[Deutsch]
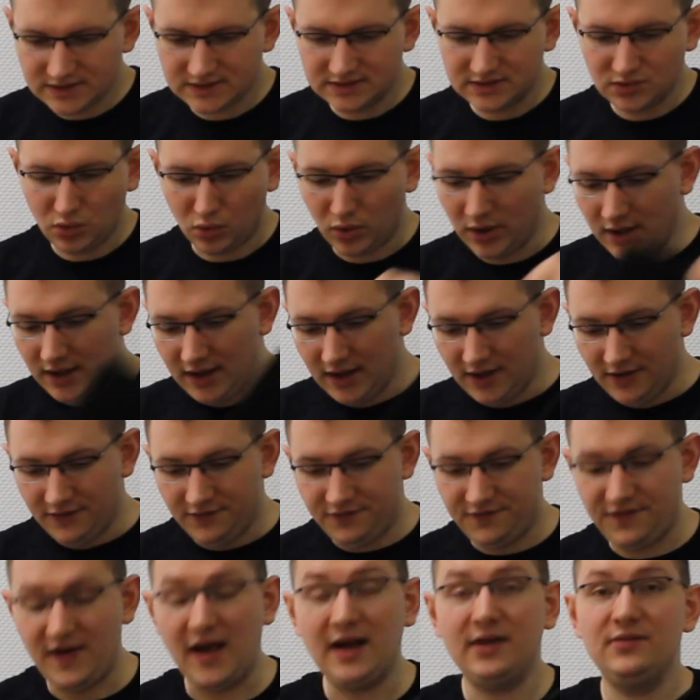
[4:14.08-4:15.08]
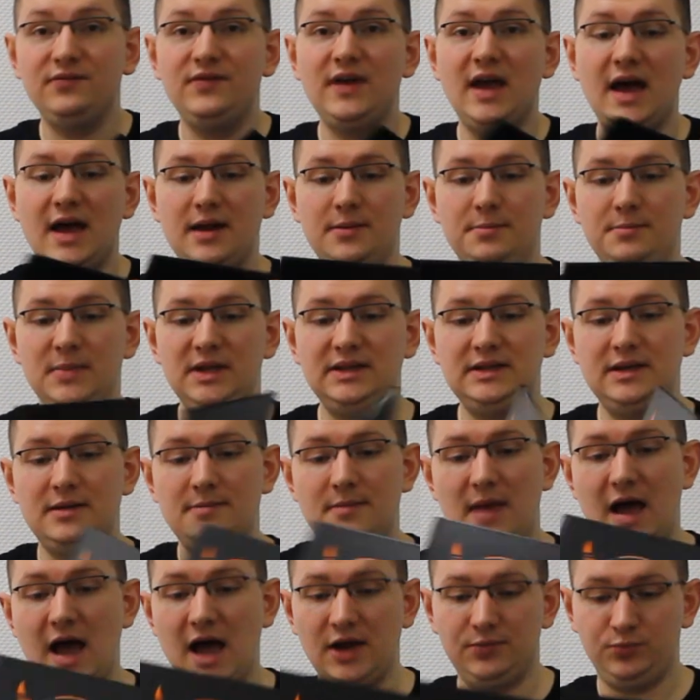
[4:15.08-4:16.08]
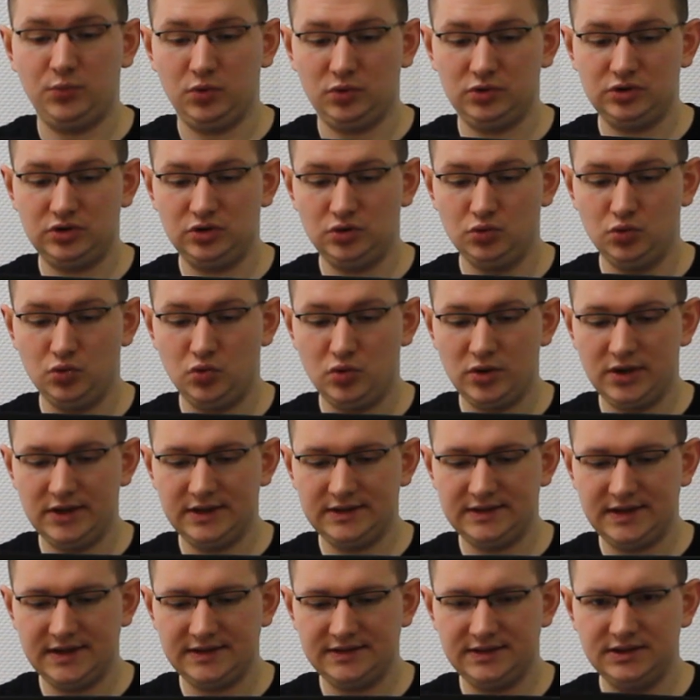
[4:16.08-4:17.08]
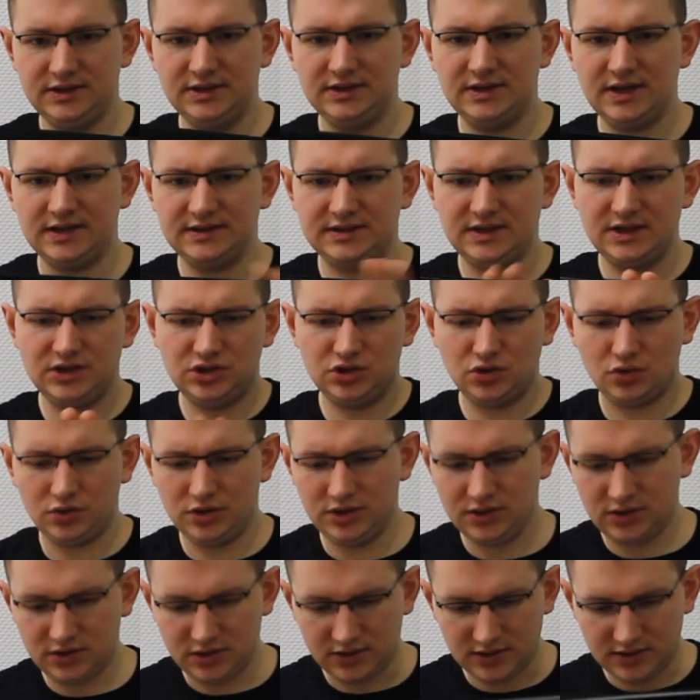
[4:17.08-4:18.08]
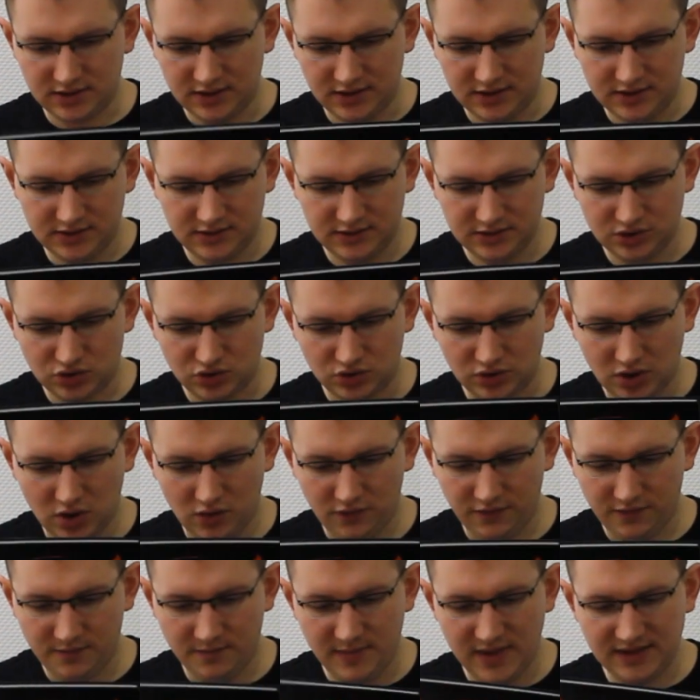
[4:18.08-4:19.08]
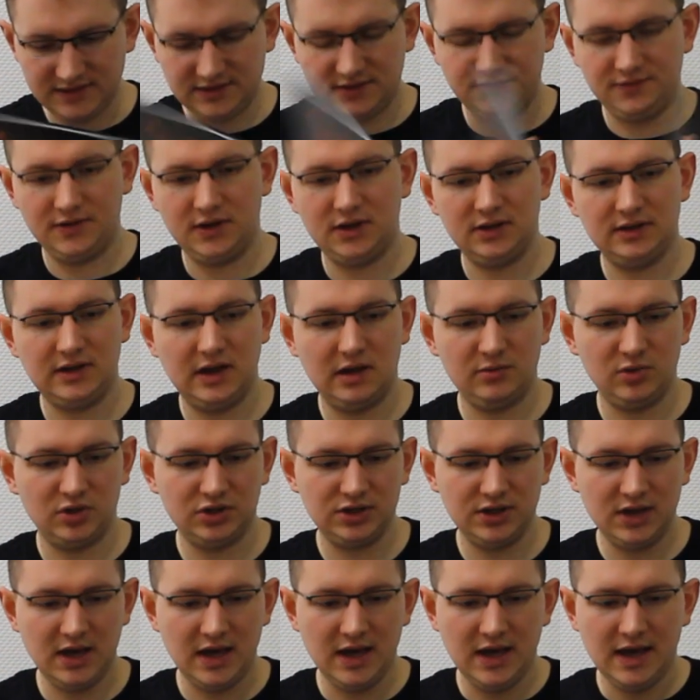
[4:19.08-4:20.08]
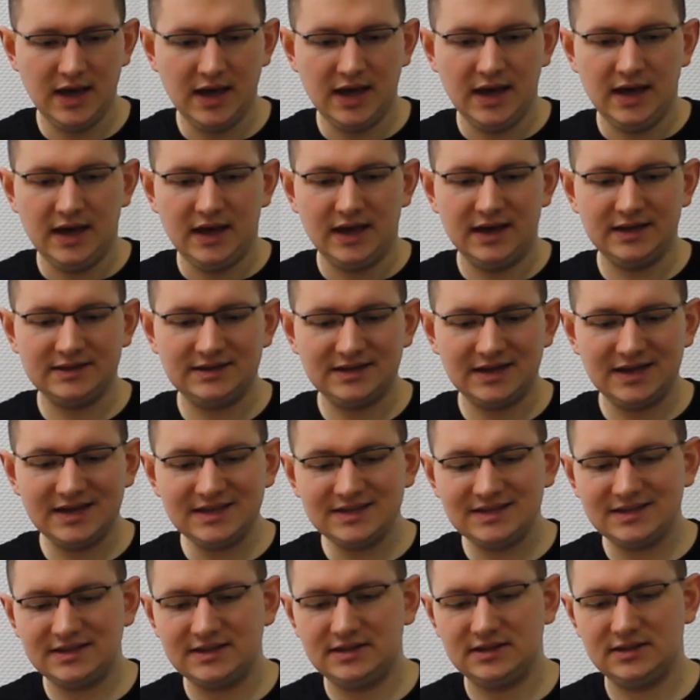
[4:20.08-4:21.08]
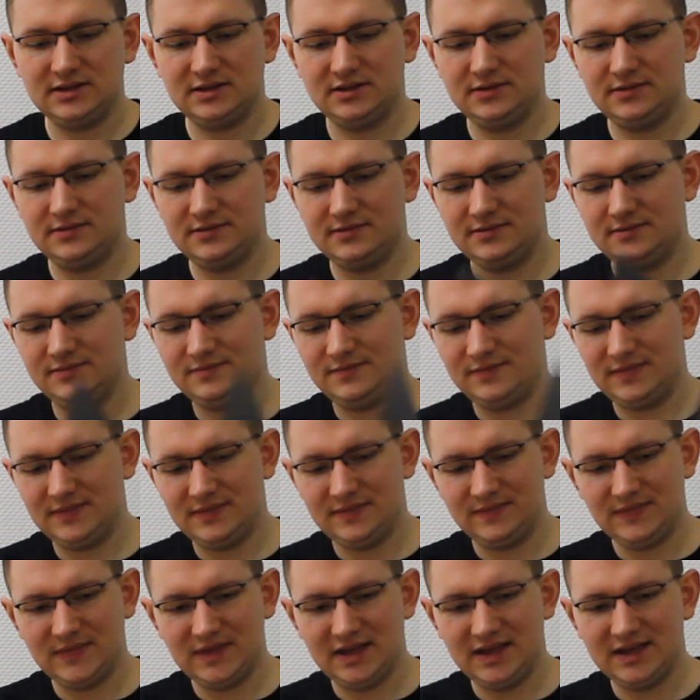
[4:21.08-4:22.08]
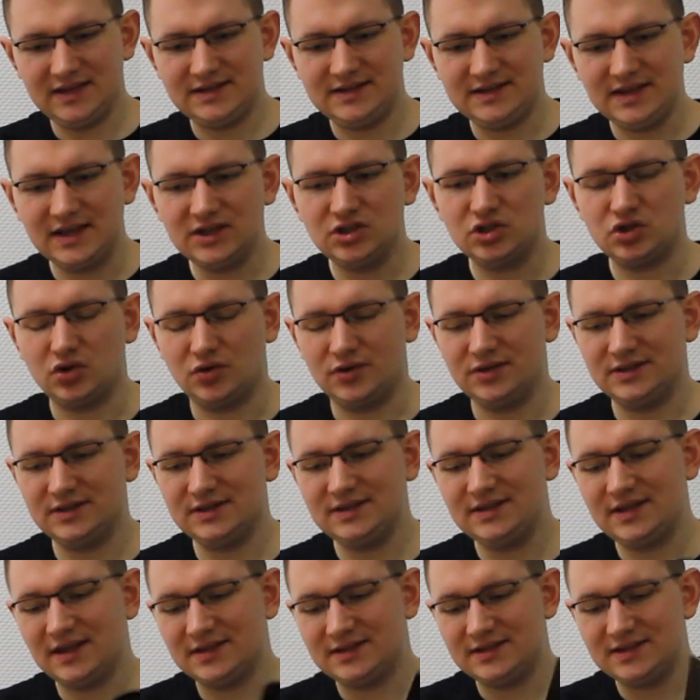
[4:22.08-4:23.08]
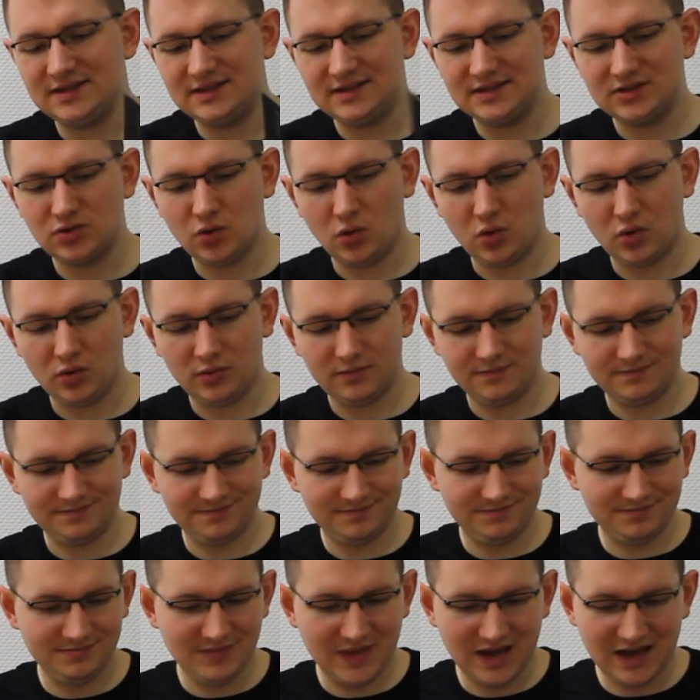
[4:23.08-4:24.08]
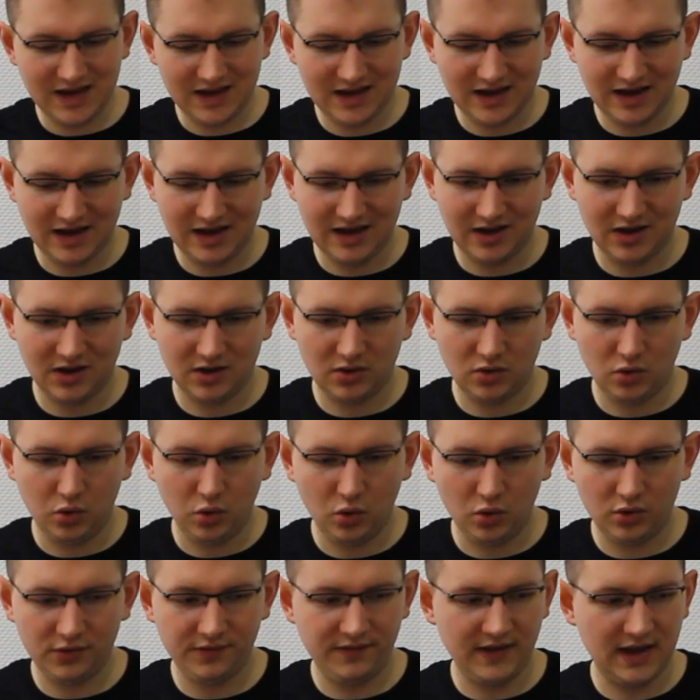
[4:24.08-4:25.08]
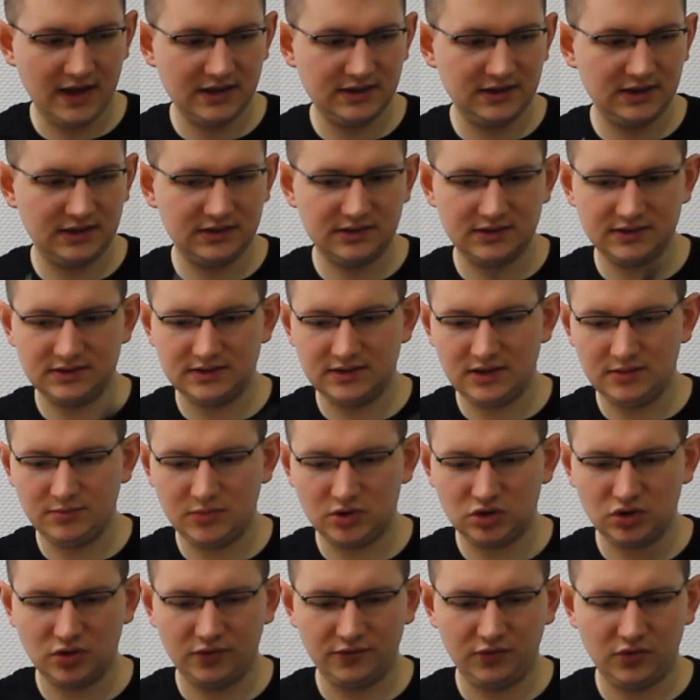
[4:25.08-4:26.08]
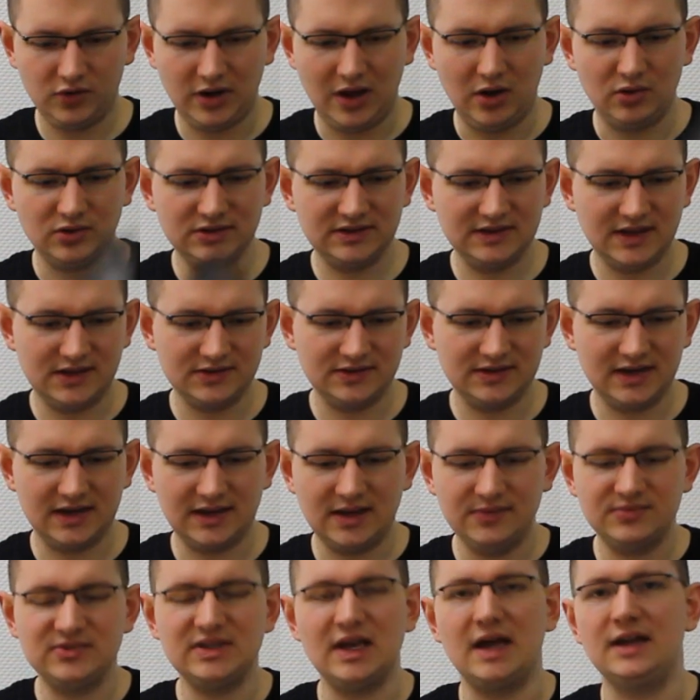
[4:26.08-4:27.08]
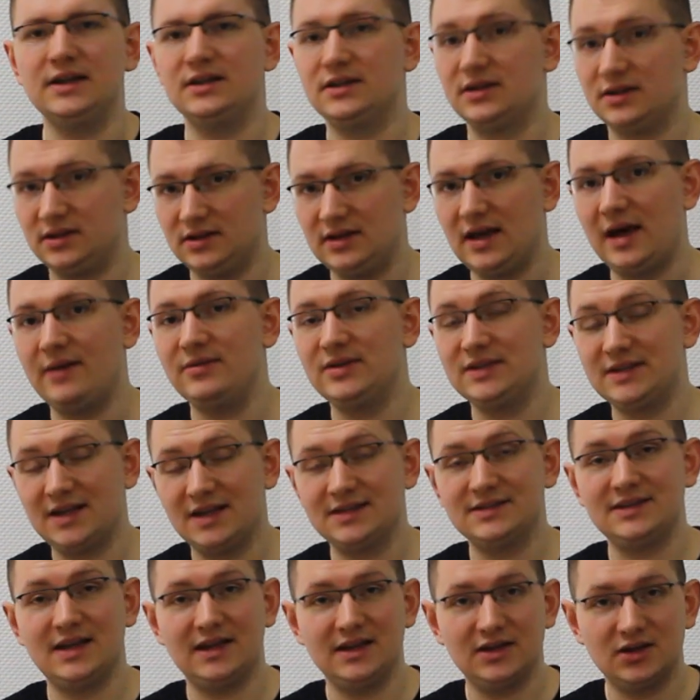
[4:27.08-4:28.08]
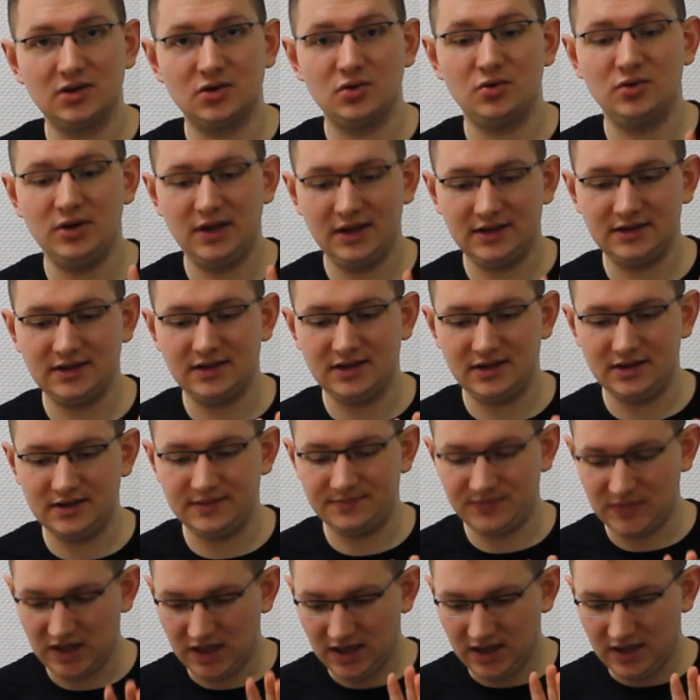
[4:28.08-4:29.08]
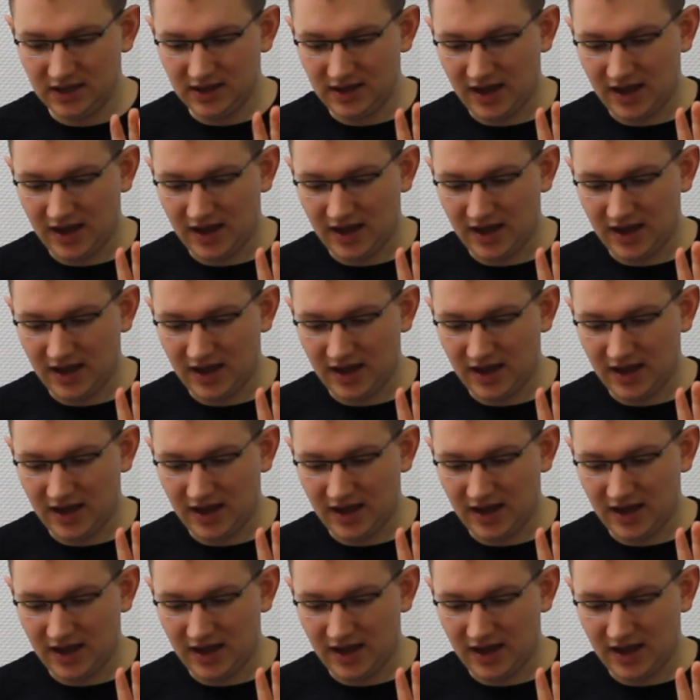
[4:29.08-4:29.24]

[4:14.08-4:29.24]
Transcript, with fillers: So, fangen wir an mit dem Artbook zu äh, Destiny. Da sehe ich schon hier, äh, hinten ist schon drauf, Massive Entertainment. Es ist, ich sehe es schon, es ist jetzt nicht so mega hochwertig, das sieht man schon von außen. Also da gibt es andere, da habe ich ganz andere Collector ähm,